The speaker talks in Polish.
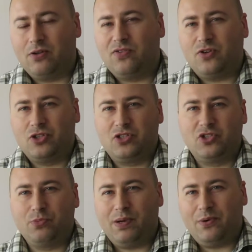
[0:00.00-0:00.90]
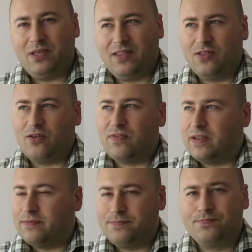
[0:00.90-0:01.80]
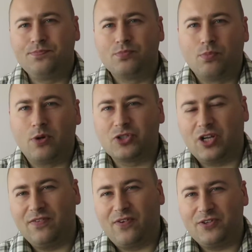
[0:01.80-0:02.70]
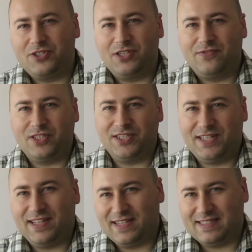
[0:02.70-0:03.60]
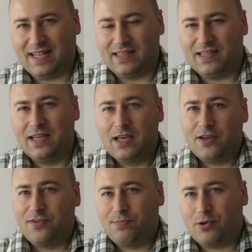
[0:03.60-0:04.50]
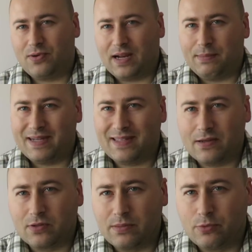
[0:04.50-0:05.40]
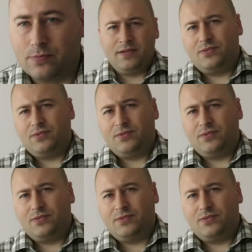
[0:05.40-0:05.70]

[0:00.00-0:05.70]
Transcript: On tworzy zupełnie nowe możliwości wcześniej nieznane w programach tego typu.